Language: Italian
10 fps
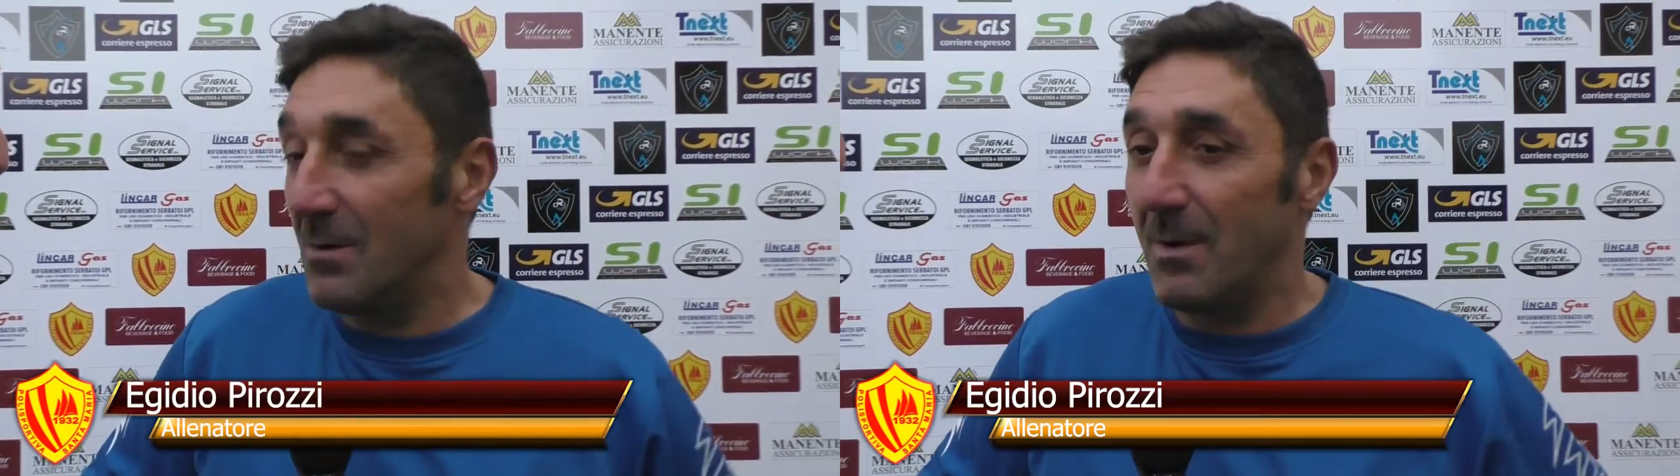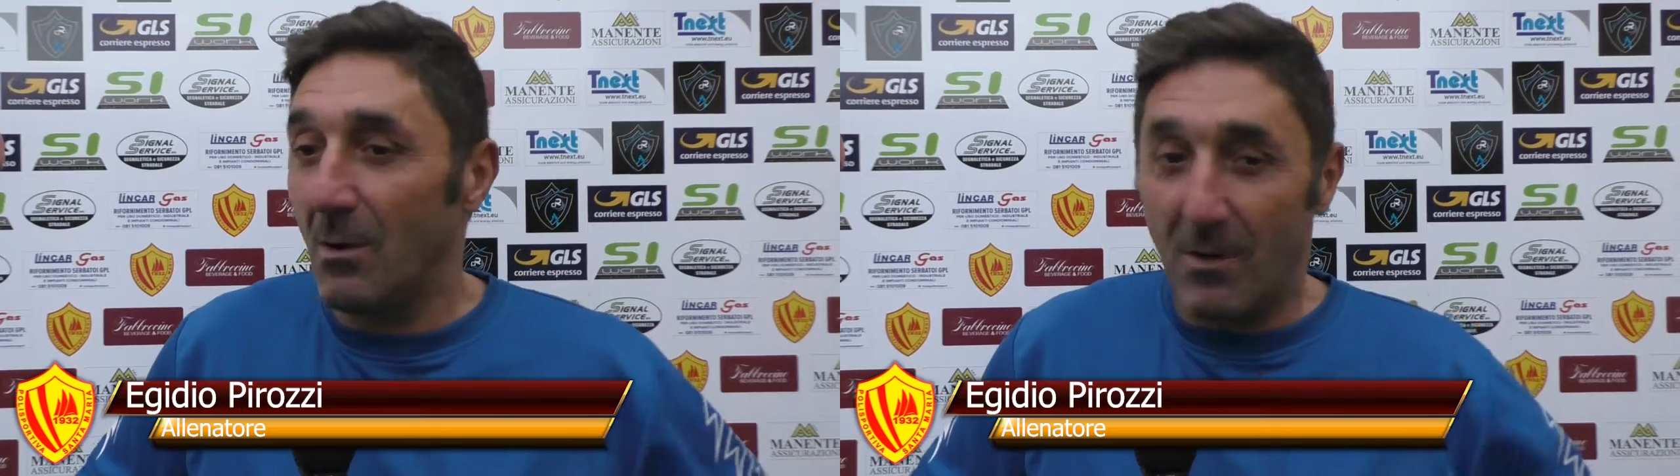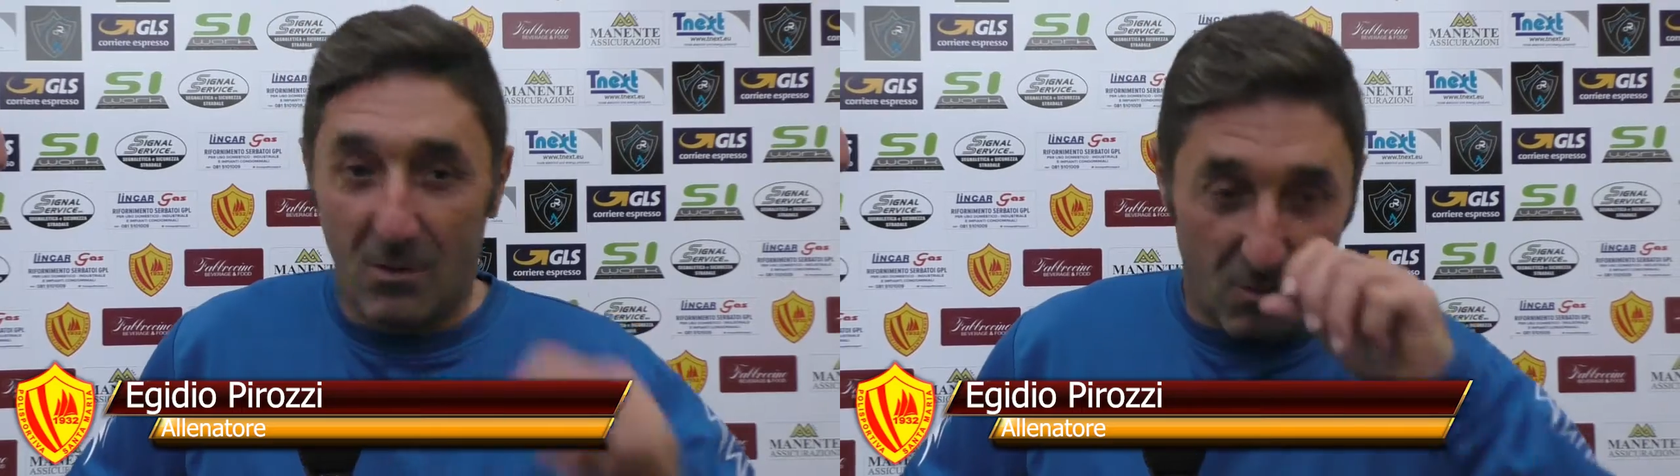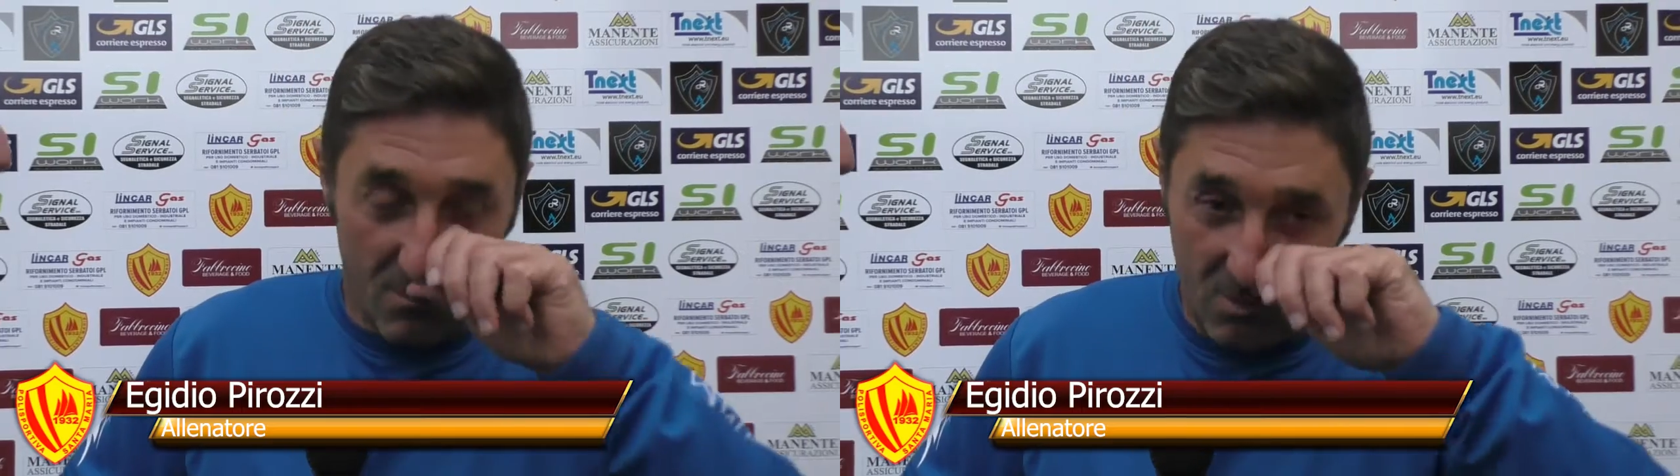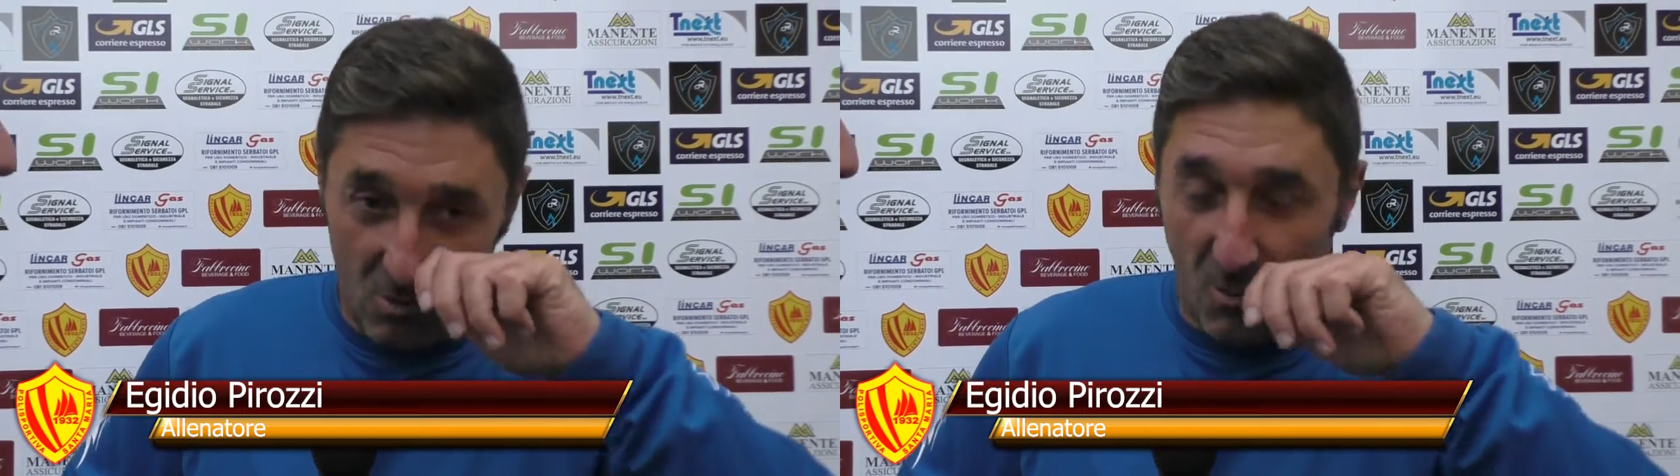Abbiamo fatto
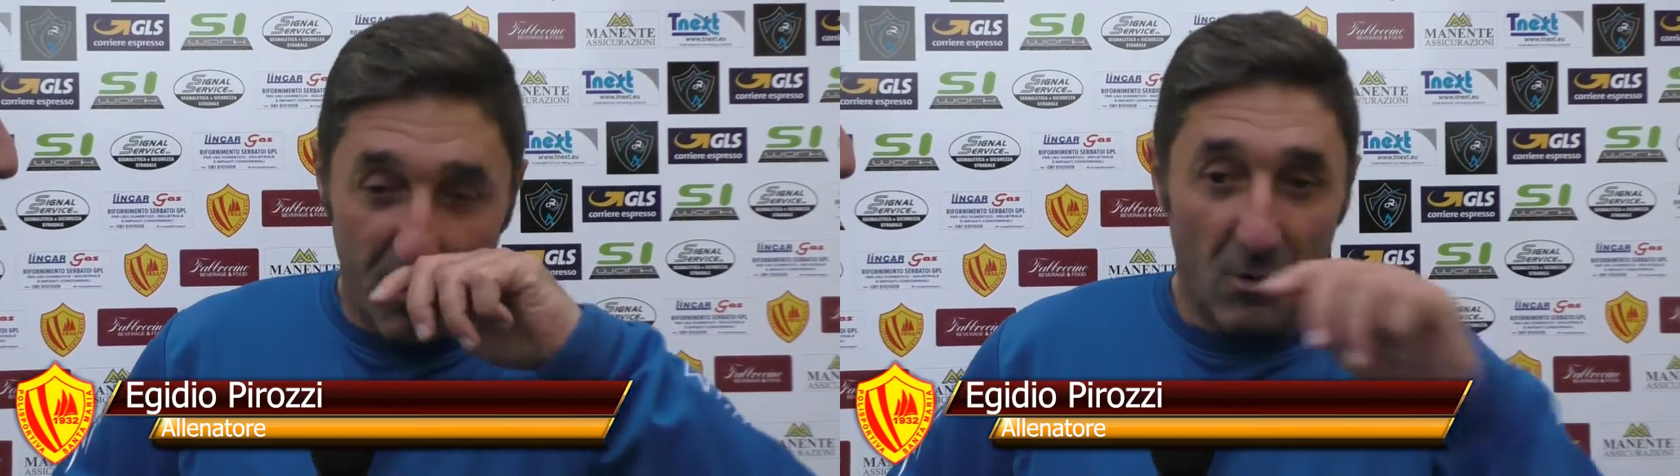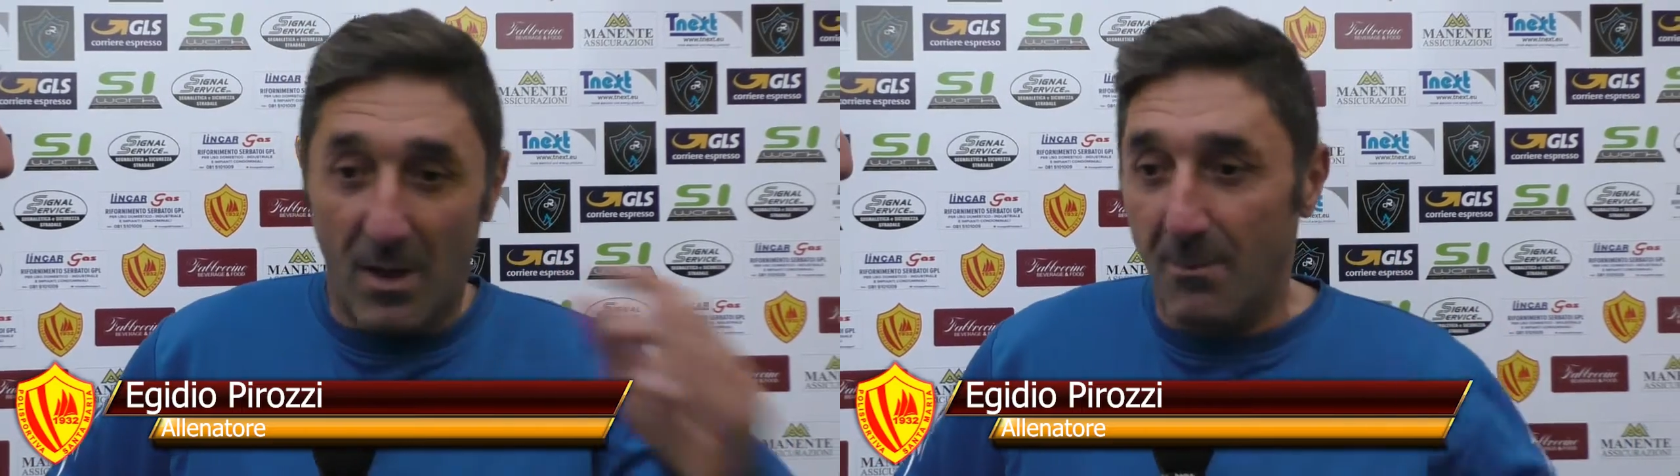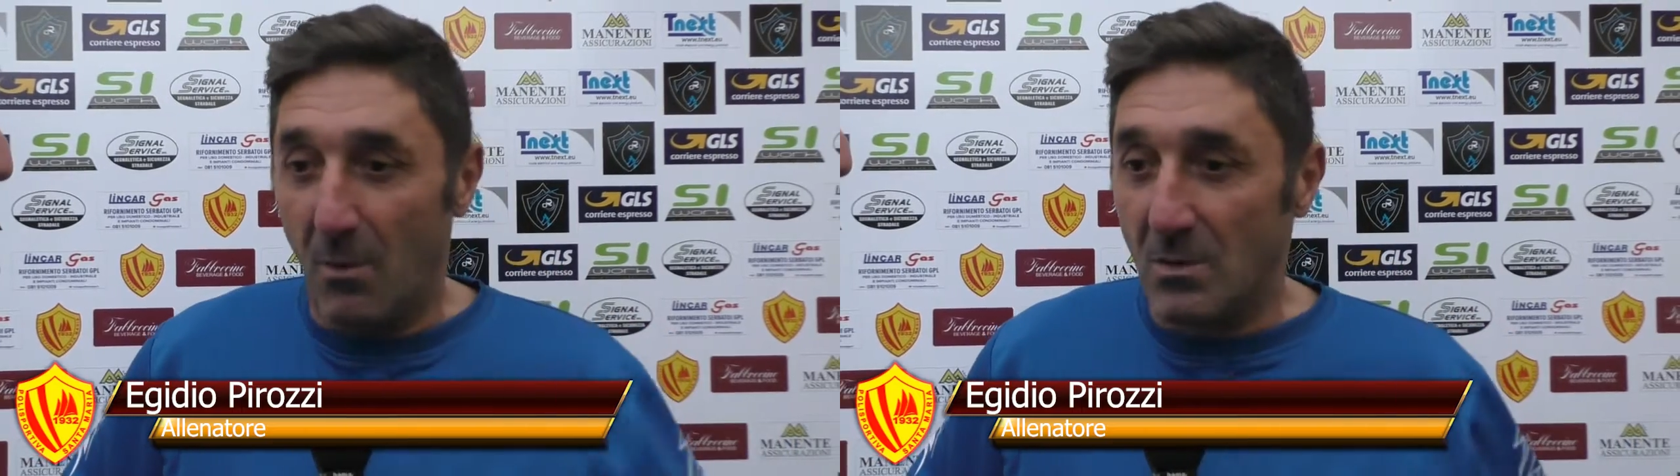un brutto primo tempo,